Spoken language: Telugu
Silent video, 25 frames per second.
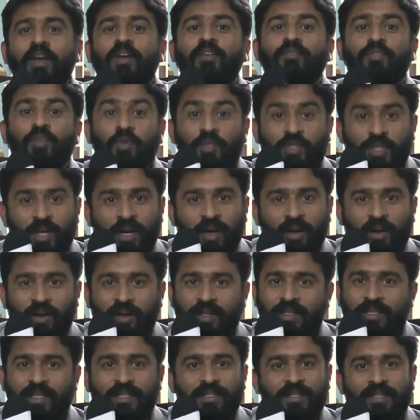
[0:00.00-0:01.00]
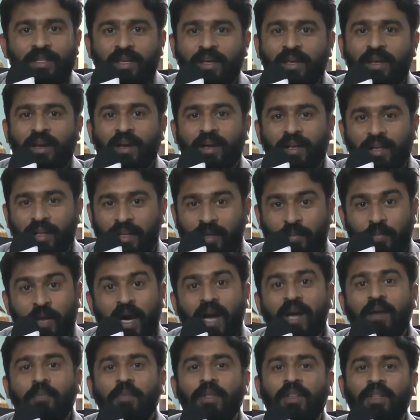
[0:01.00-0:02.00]
ఫ్యూచర్లో ఏమన్నా చేస్తే అంటే ఈ
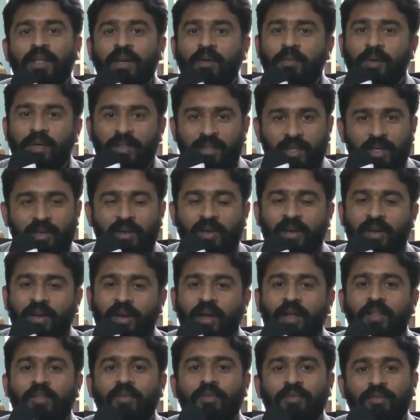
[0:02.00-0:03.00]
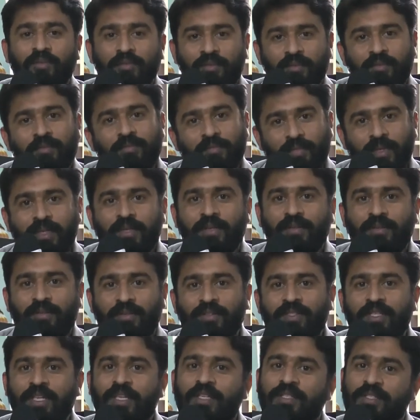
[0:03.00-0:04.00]
మాట మీద నిలబడతానని కాదు బట్ hmm.
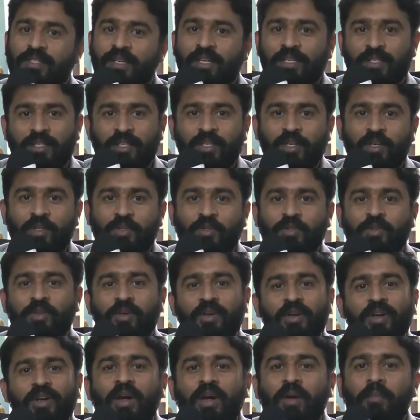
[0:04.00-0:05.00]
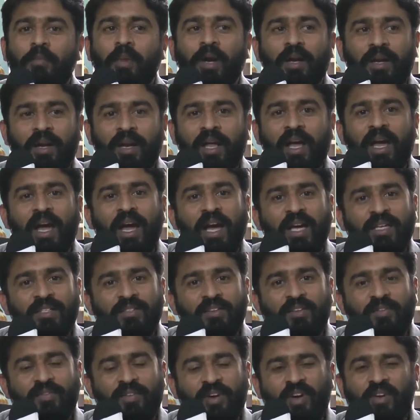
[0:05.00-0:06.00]
చేసినా చేయొచ్చు బట్
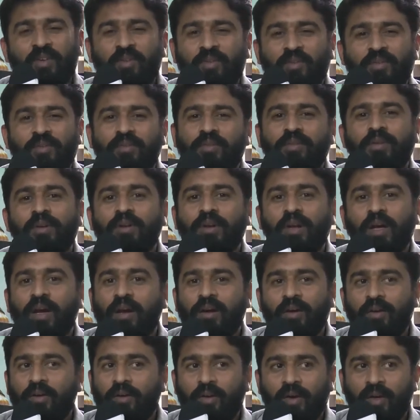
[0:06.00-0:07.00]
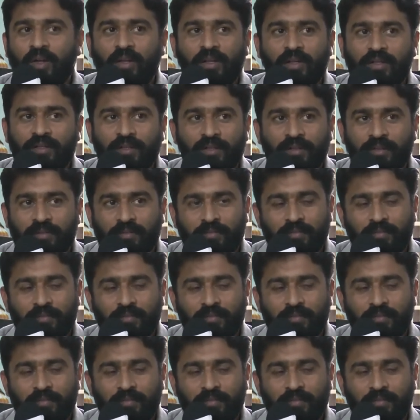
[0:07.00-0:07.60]
యాజ్ ఆఫ్ నౌ నాకు అది అసలు